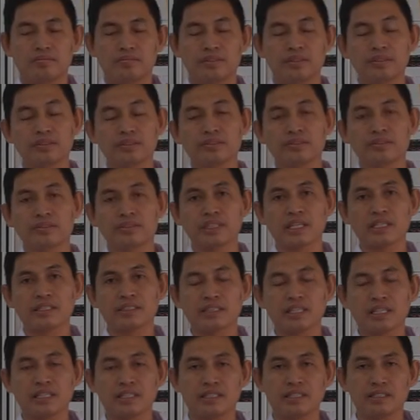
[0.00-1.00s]
di jurusan
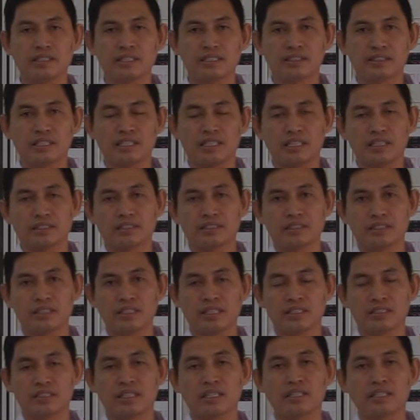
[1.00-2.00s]
teknik instalasi
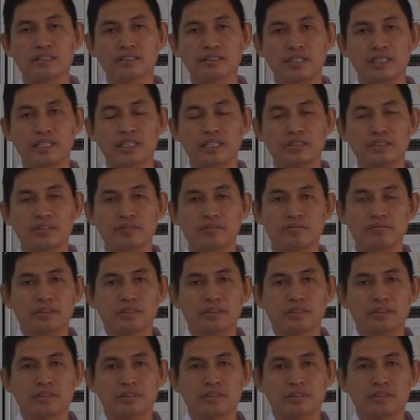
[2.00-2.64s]
tenaga listrik